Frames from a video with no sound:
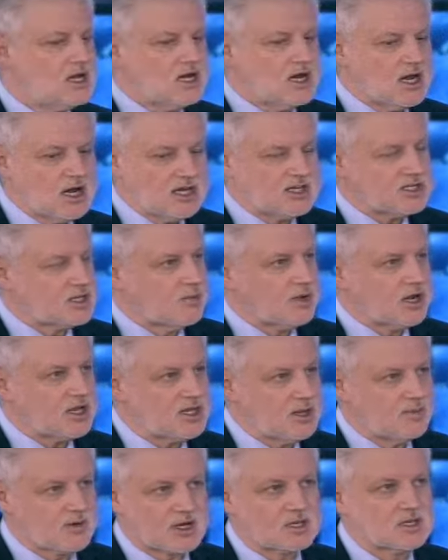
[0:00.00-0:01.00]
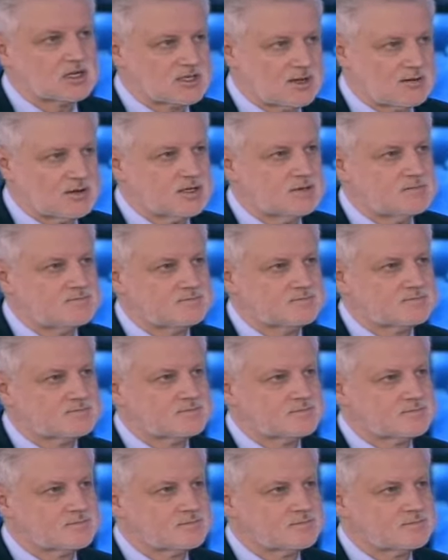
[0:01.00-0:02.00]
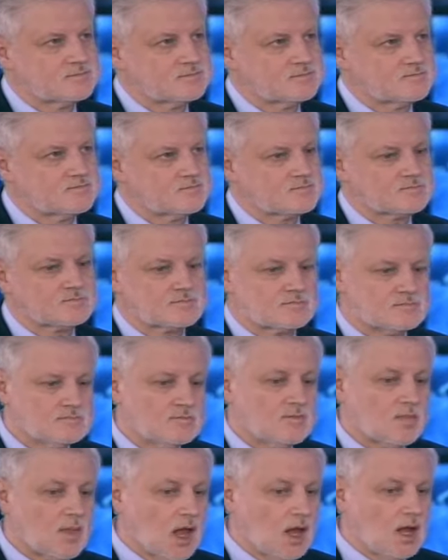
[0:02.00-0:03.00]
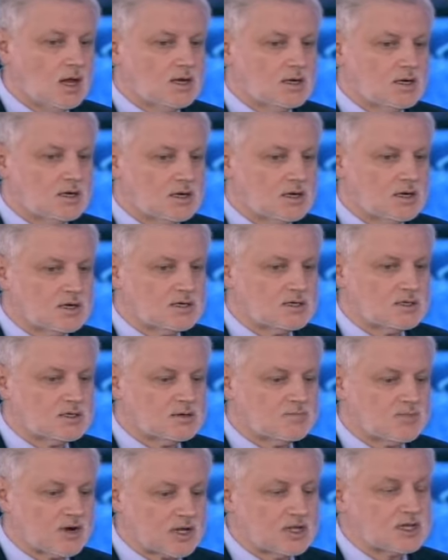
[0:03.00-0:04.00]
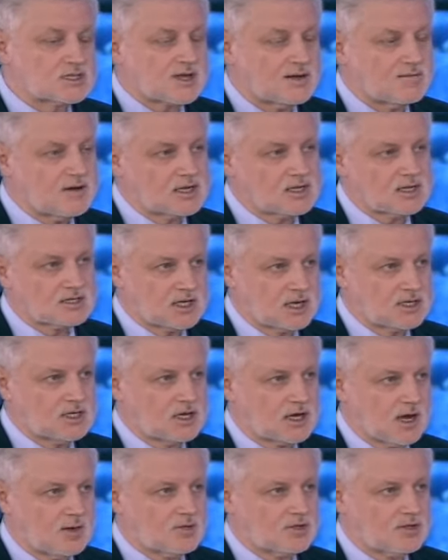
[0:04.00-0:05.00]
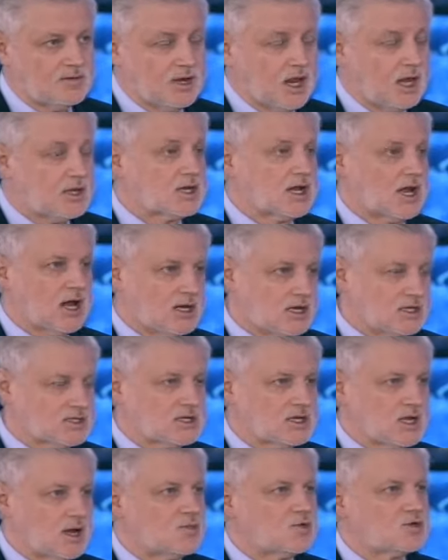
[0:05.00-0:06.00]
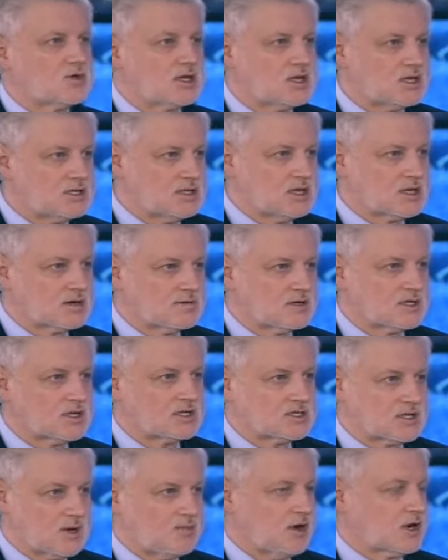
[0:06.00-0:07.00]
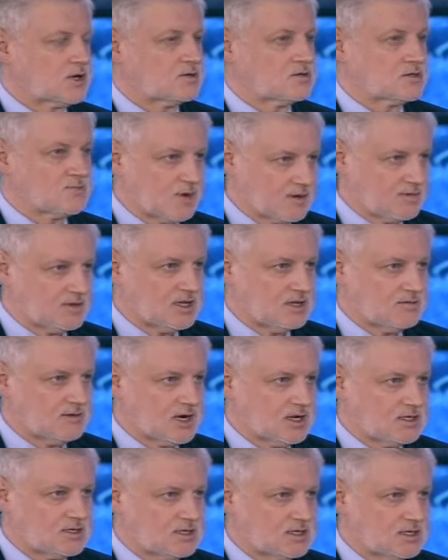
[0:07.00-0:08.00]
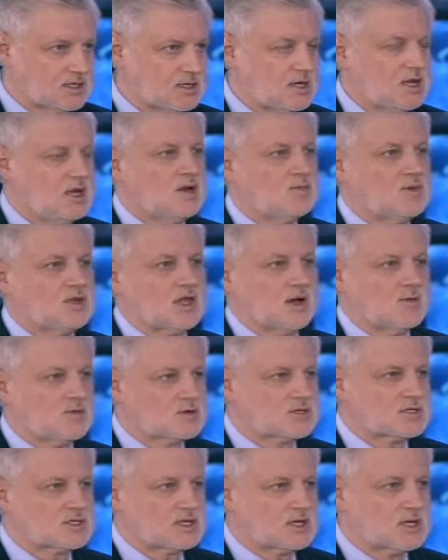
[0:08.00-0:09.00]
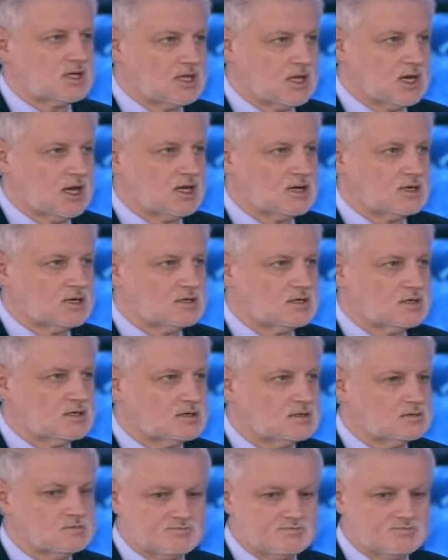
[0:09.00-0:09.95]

– лично прийти проголосовать. За вас. Э, э, проголосовать за тех, кому доверяете, конечно, я буду агитировать за партию «Справедливая Россия», потому что я э,